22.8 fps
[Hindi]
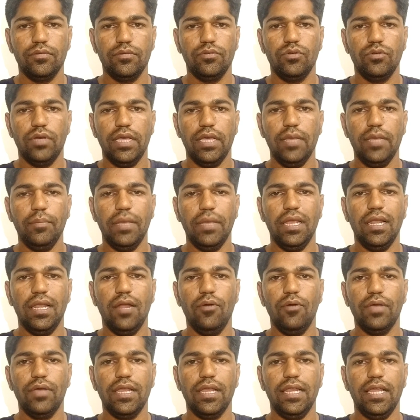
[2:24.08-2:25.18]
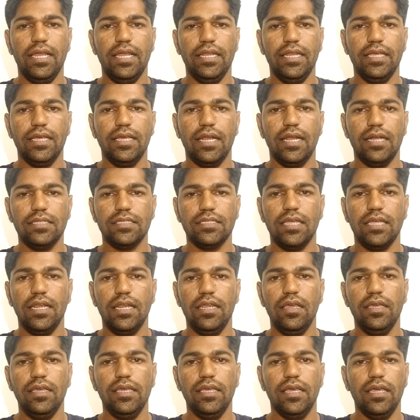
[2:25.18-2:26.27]
जो है महिलाओं के लिए यानी गर्ल्स के
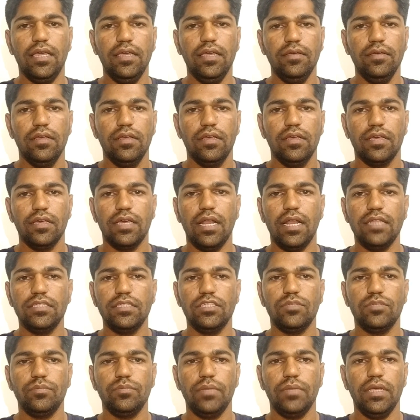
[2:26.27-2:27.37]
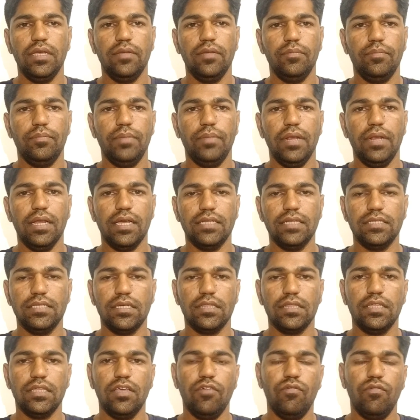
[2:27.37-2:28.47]
लिए ही है गर्ल्स इसमें फिल कर
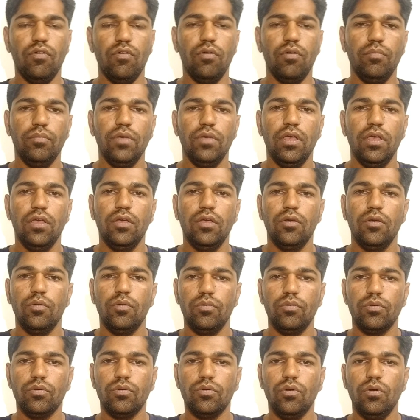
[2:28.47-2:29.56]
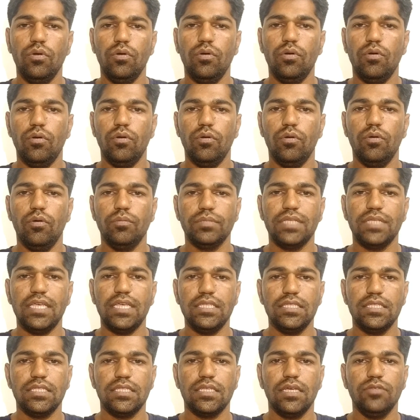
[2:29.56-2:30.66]
सकती है फॉर्म उनको होम
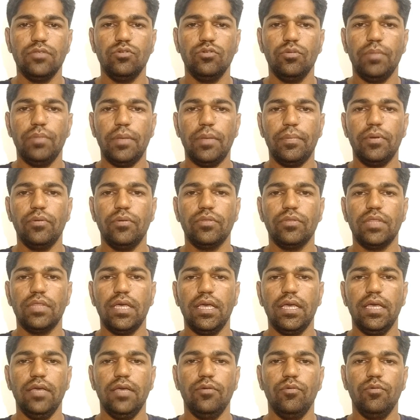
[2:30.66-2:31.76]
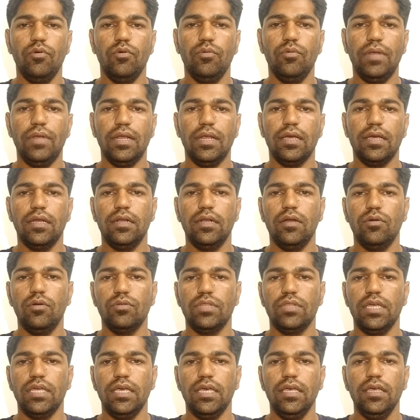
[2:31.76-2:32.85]
साइंस का जो पेपर होता है वो फिल करना
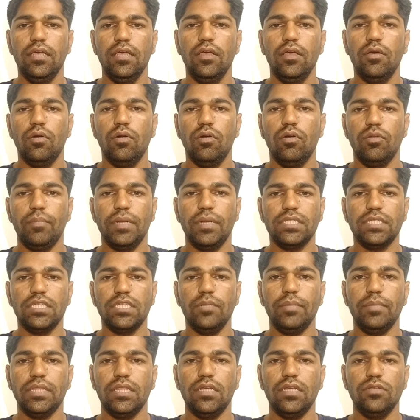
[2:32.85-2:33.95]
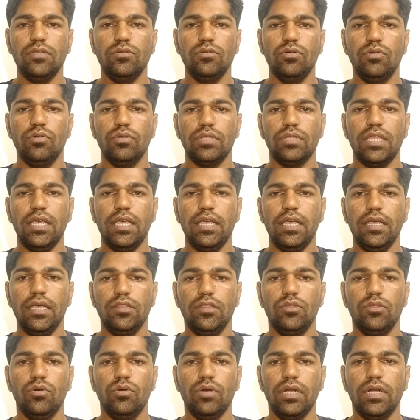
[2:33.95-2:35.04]
होता है और प्रश्न पत्र जो होता है
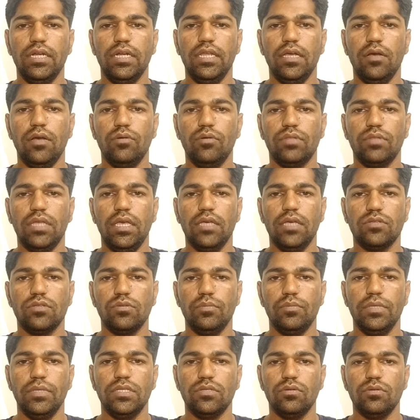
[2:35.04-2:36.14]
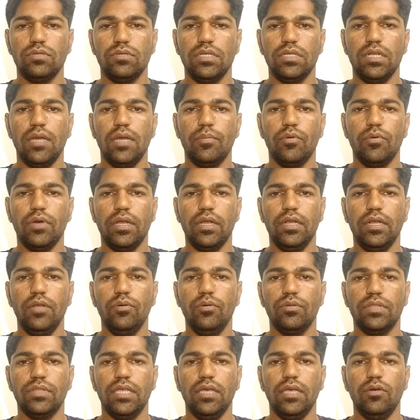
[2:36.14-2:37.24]
दो घंटे का होता है 120 क्वेश्चन आपको करने
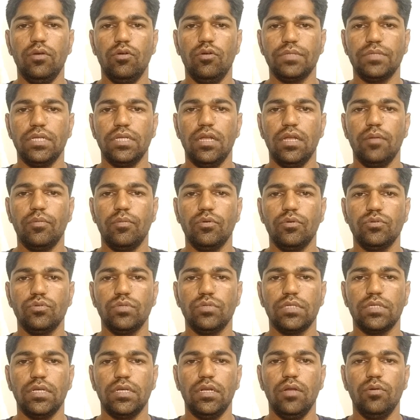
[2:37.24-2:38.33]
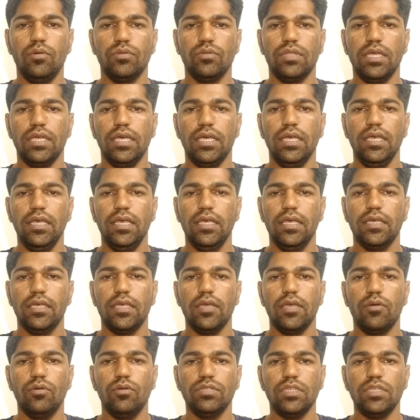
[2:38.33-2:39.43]
होते हैं ऑप्शन आपको चूज करना होता है
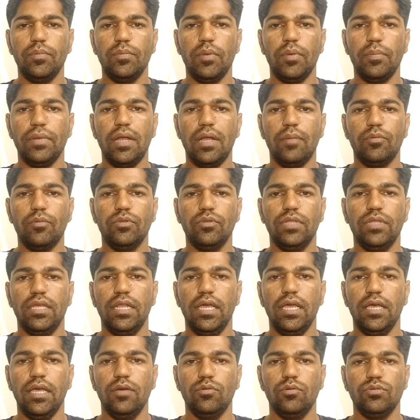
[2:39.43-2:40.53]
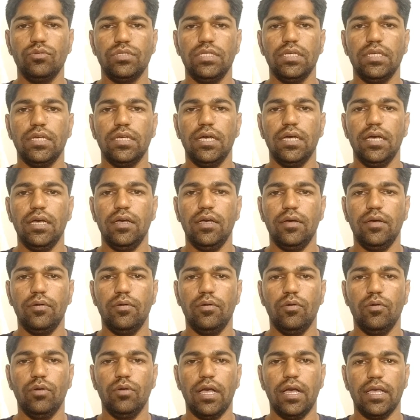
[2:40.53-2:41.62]
कि कौन सा पेपर आपको देना है उसी का
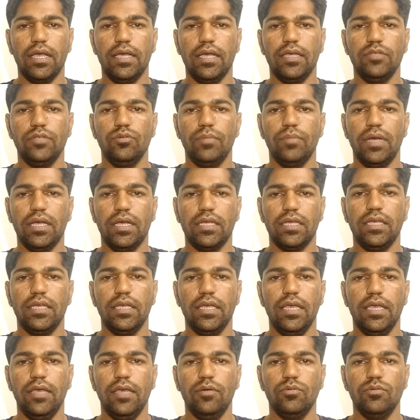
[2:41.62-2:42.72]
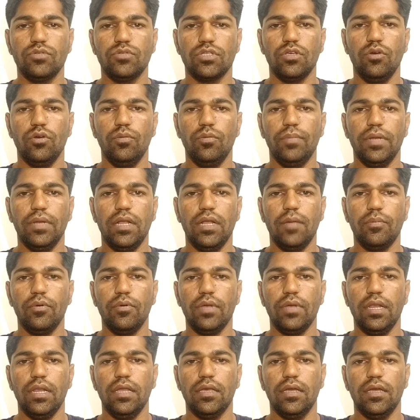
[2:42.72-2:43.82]
आगे का जो मार्किंग है उसके ऊपर आपको
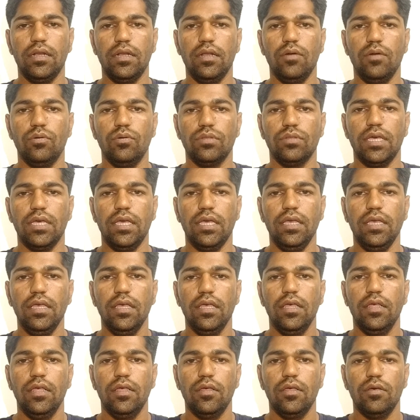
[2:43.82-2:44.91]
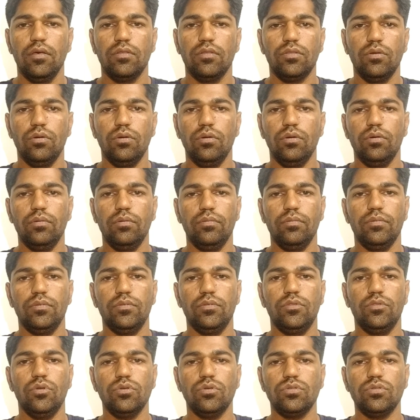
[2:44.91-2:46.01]
क्लिक करना होता है तो
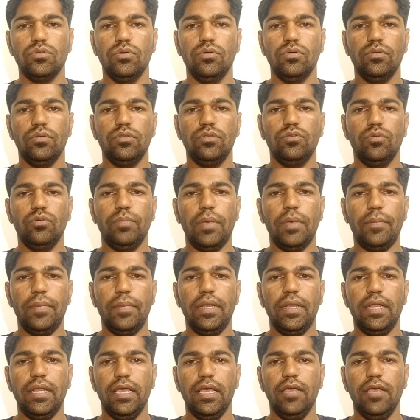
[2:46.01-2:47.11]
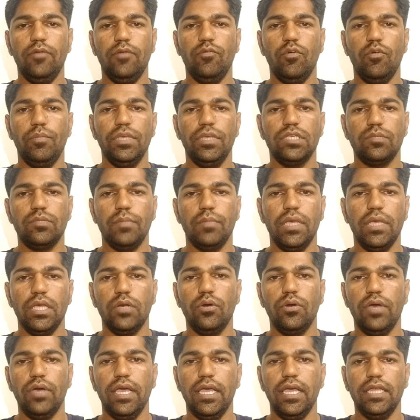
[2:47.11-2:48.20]
दोस्तों जो पेपर है वो 20 मई
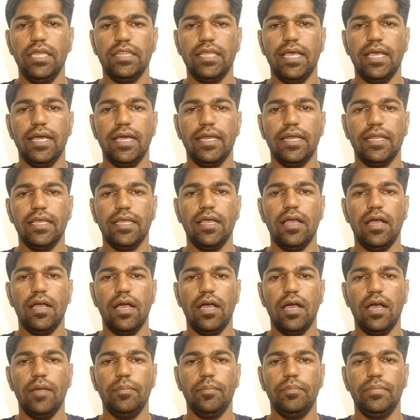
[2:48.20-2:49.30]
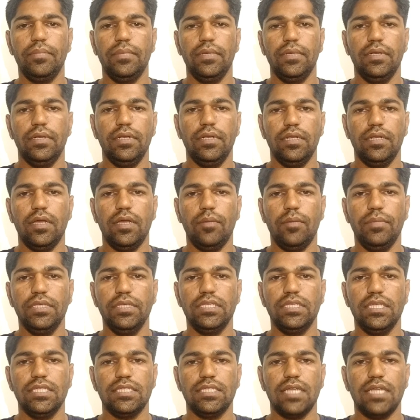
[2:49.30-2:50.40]
को है तैयारियां आप अभी
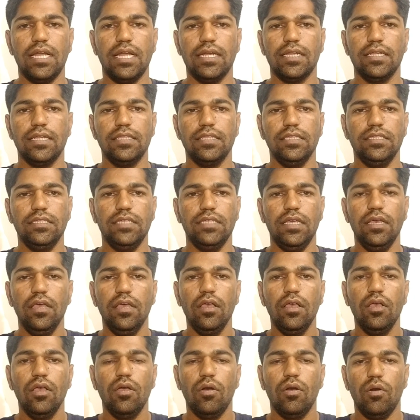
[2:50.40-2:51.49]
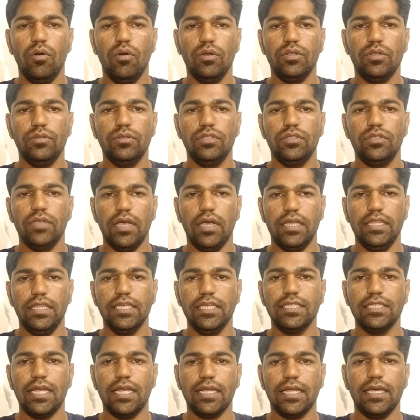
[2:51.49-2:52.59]
से स्टार्ट कर दीजिए और
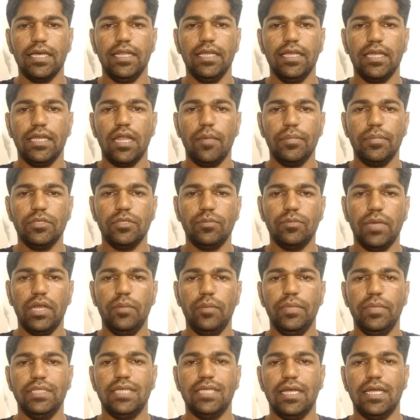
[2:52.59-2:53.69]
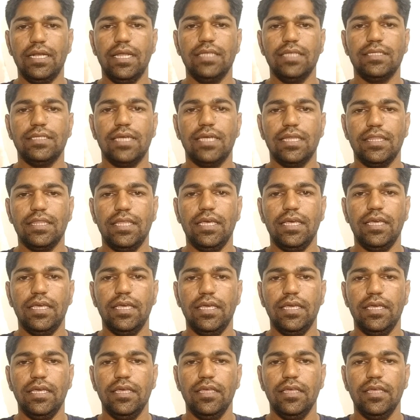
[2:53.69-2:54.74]
अधिक जानकारी अगर आप इस बारे में जानना चाहते हैं